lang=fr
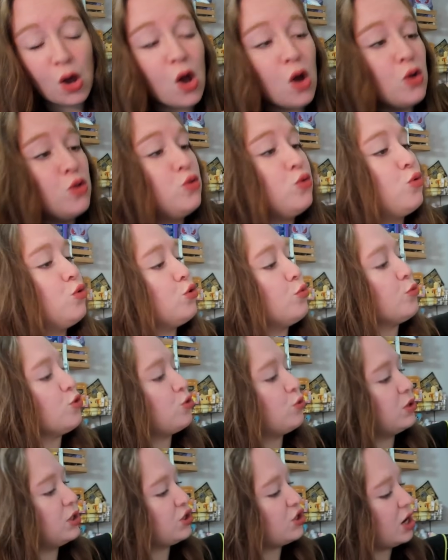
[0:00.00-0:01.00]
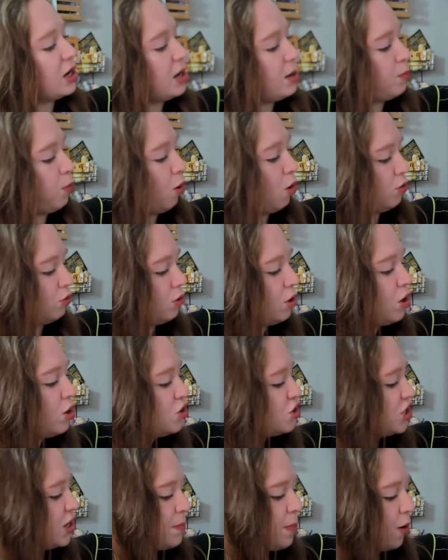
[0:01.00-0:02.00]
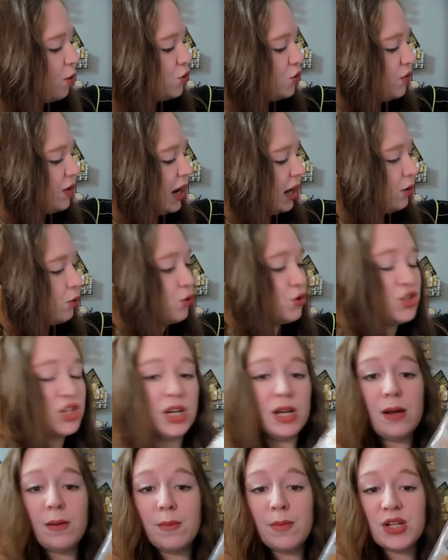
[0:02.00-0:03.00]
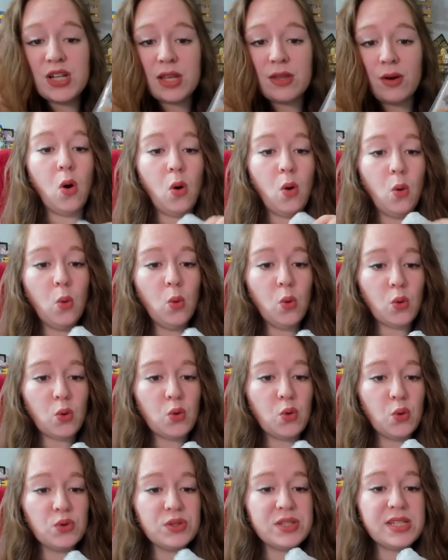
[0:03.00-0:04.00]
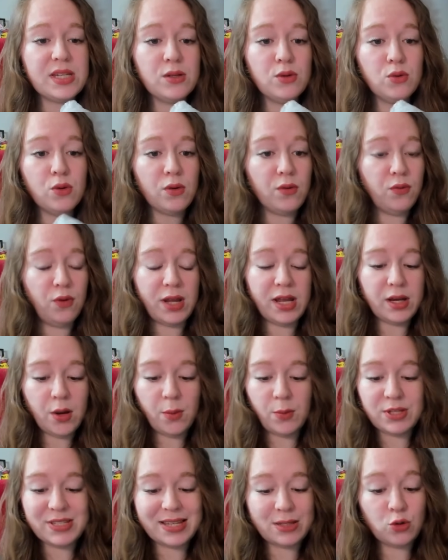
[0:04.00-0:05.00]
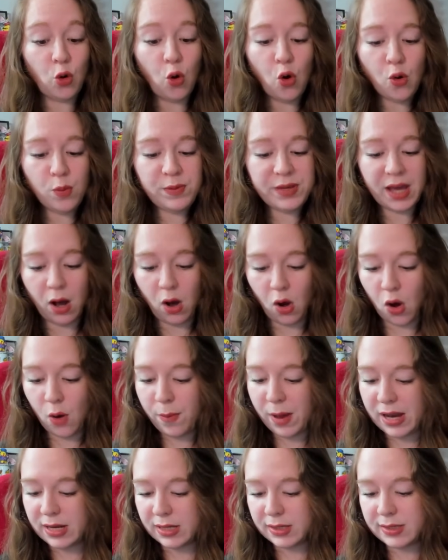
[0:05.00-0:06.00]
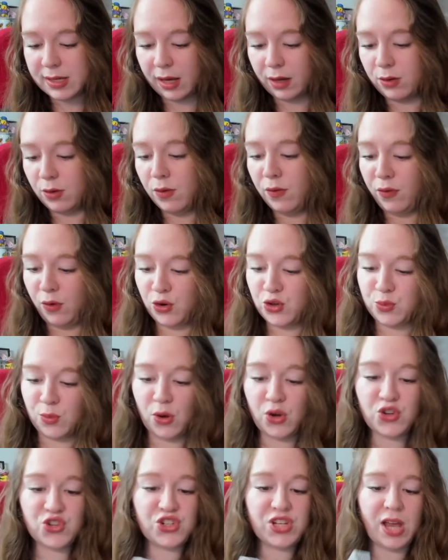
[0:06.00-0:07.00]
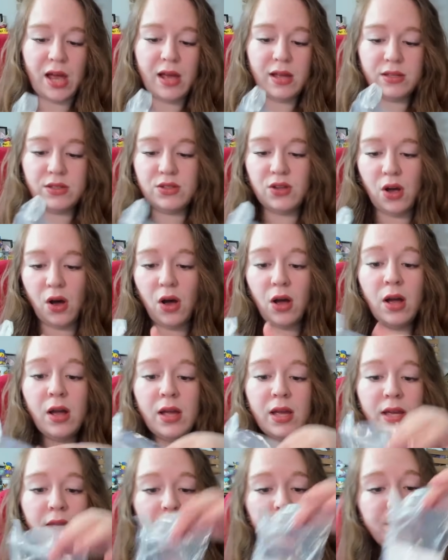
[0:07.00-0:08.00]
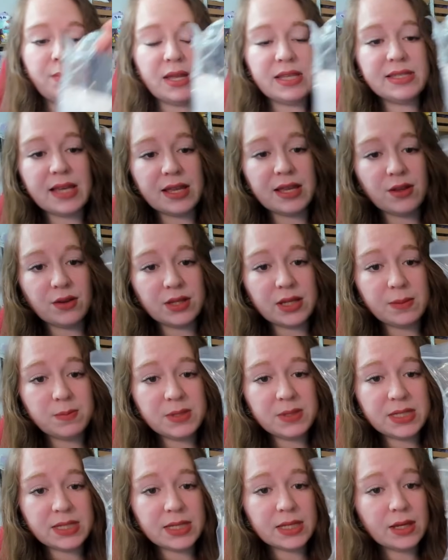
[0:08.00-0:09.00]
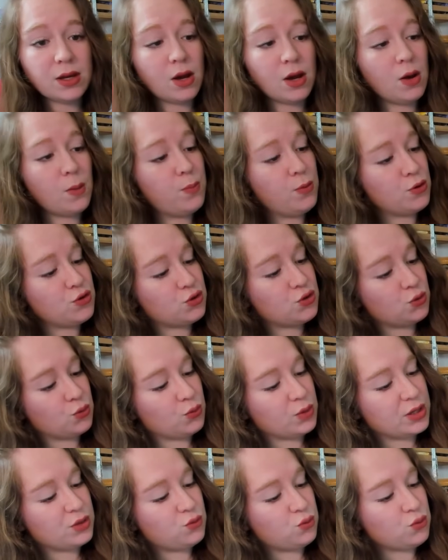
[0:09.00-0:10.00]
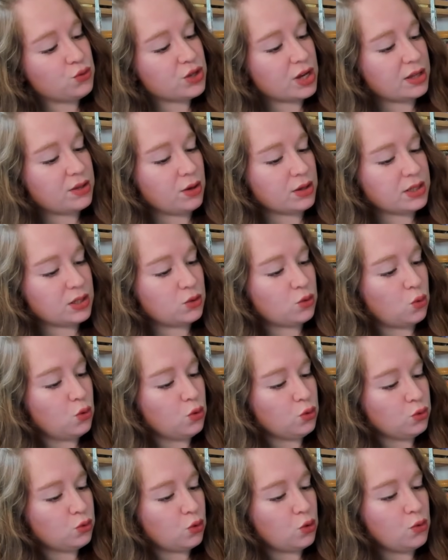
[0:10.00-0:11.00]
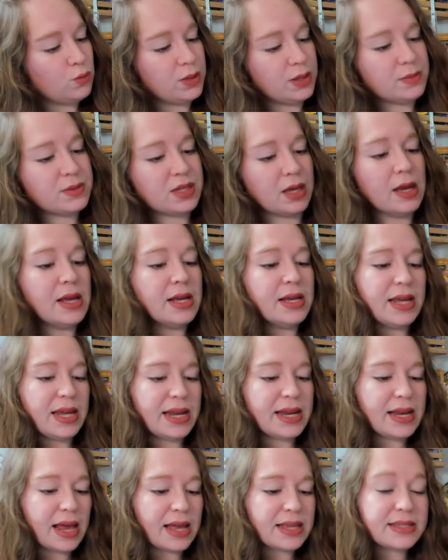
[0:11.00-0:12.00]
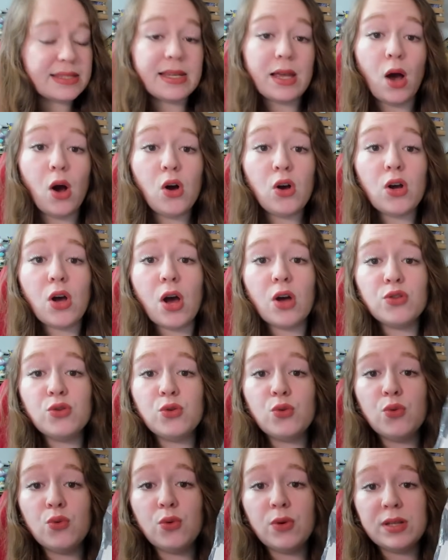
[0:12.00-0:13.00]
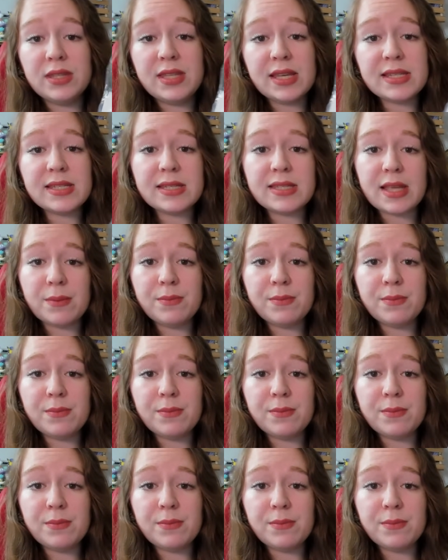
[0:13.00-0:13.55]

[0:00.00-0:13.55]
Du coup, je me suis dit que j'allais le prendre. Je sais pas où je vais l'accrocher, mais j'adore. On continue. Vous voyez comment c'est trop bien emballé, sérieux. Franchement, j'adore. Ils mettent ça dans des petits euh, pochetons et tout. J'adore, c'est trop, trop mimes. Et là, c'est encore du coup des items